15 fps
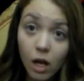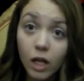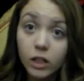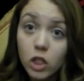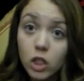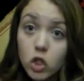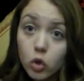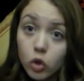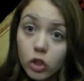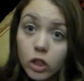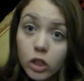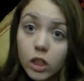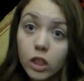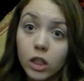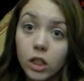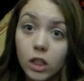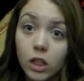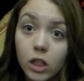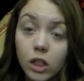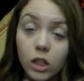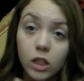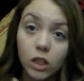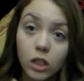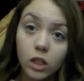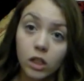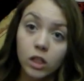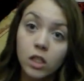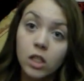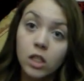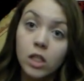خاطر شكون
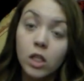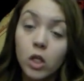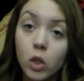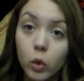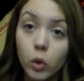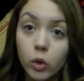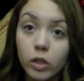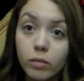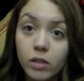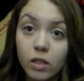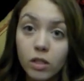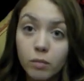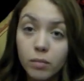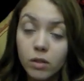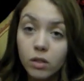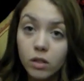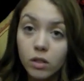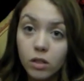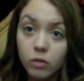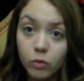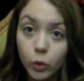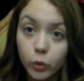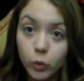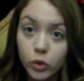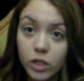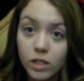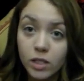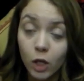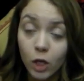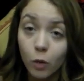آه كون نبدا
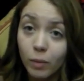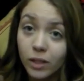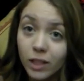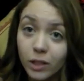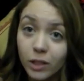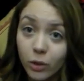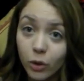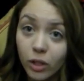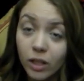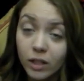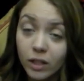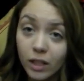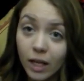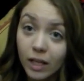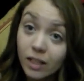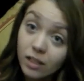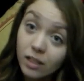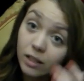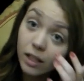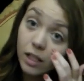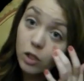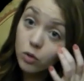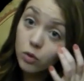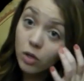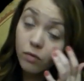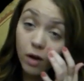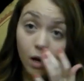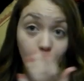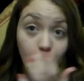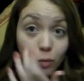بالفوندوتا تاعي ومن بعد كي نروح ندير العينين طيح لي شويه
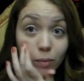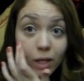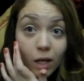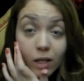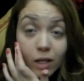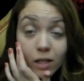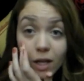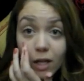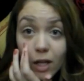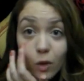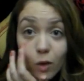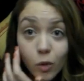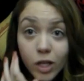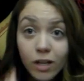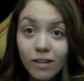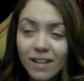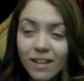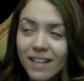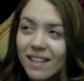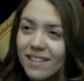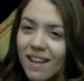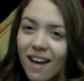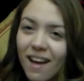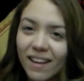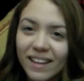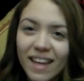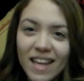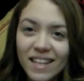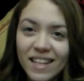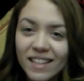فاغا بوبيغ هنايا ولا
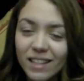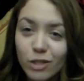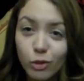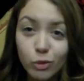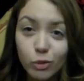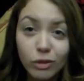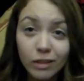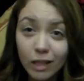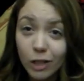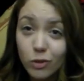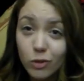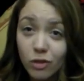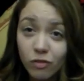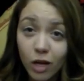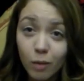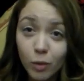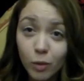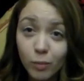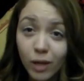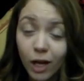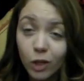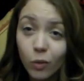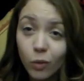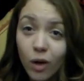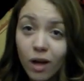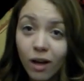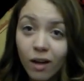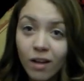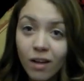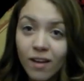صاي كارثه سيرتو طيح لك شويه فاغا بوبيغ
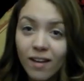نوار